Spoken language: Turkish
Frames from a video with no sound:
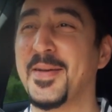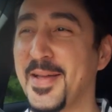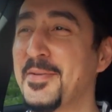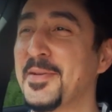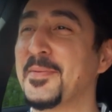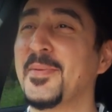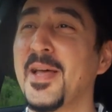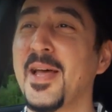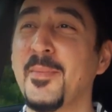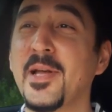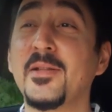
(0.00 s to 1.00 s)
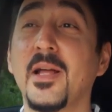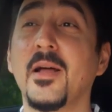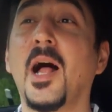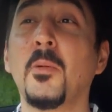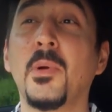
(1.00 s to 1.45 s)
Evet ben
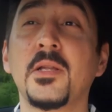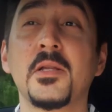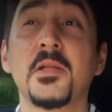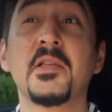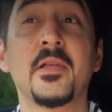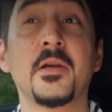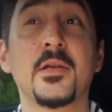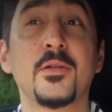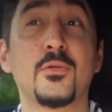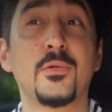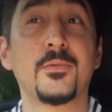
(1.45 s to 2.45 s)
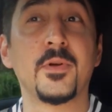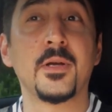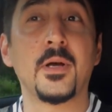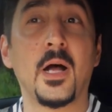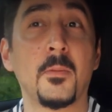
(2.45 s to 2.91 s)
Almanya'da sanki Türk
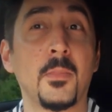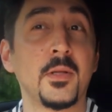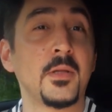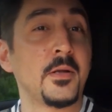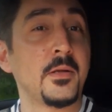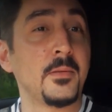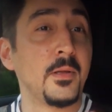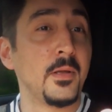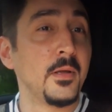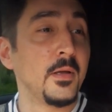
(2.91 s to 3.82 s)
ve Almanların